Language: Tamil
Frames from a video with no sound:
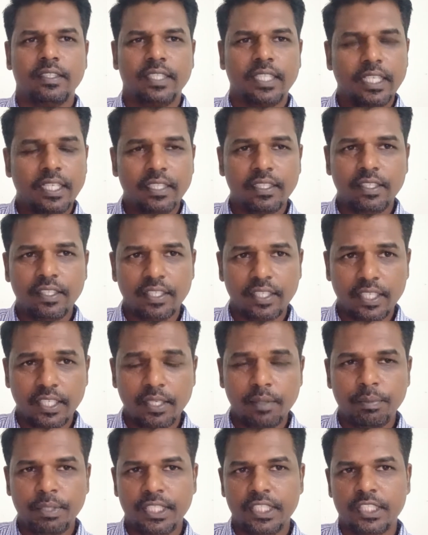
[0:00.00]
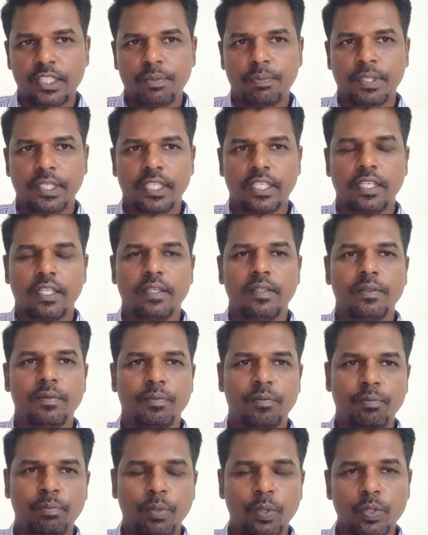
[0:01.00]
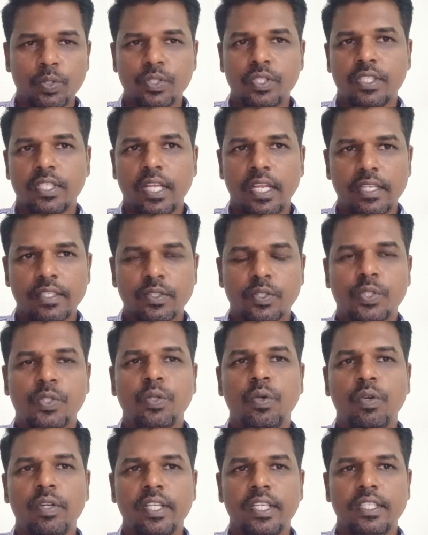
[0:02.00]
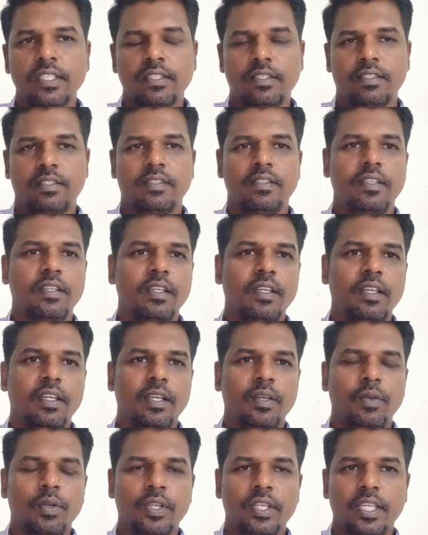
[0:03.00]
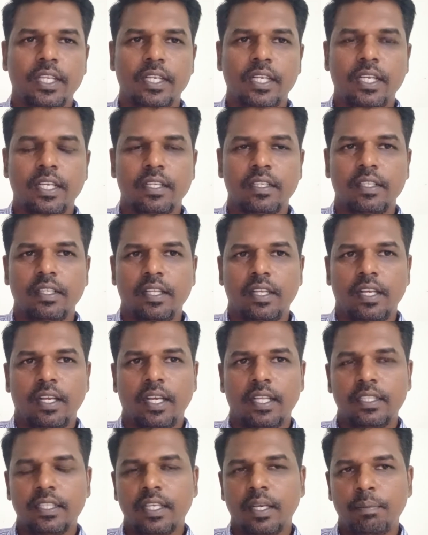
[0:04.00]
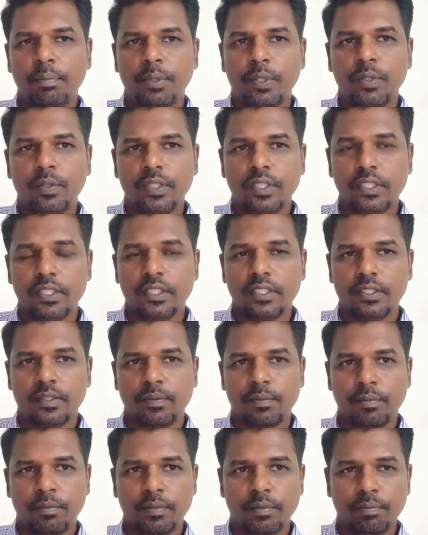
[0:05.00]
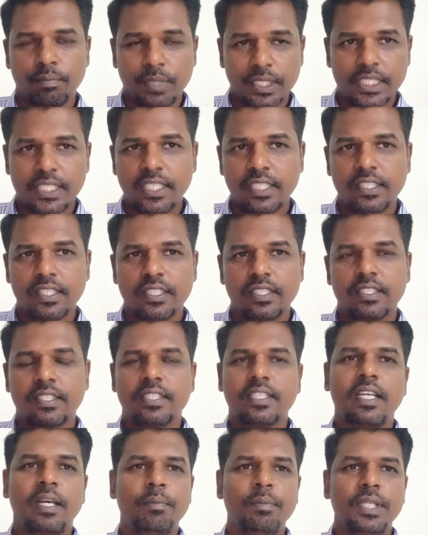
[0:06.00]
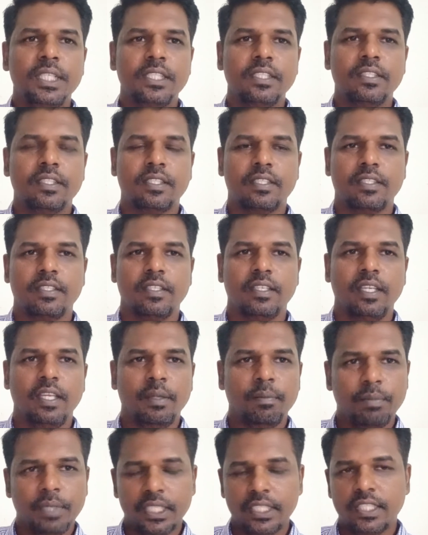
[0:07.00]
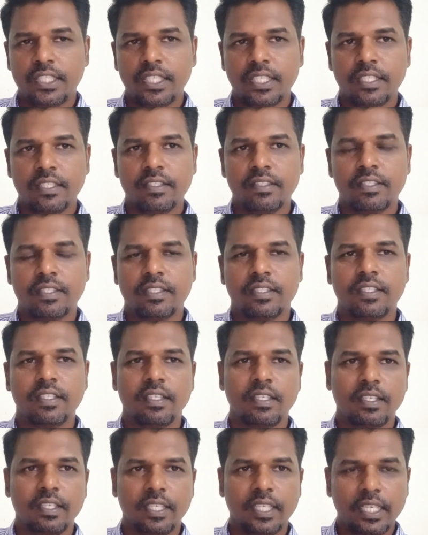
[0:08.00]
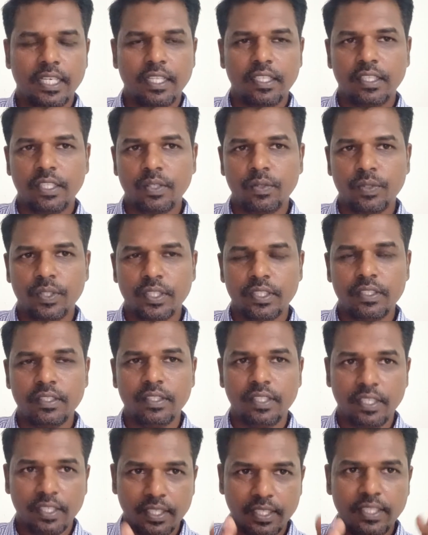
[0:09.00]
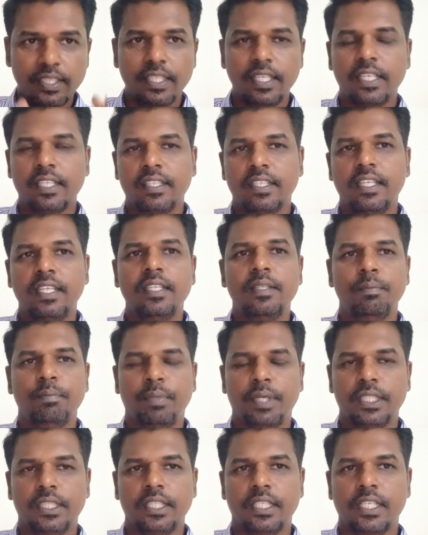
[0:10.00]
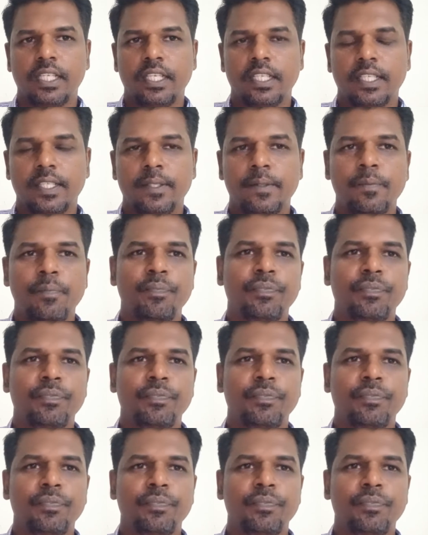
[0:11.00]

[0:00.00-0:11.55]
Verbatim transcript: எல்லாத்தையும் இங்கேயே மேனேஜ் பண்ணிக்கலாம் போஸ்ட் அண்ட் ஸ்டோரிஸ் ஓகேங்களா அதுக்கப்புறம் வந்து மெசேஜஸ் கமெண்ட்ஸ் மென்ஷன்ஸ் எல்லாத்தையும் வந்து இந்த இடத்துல பார்த்துக்கலாங்க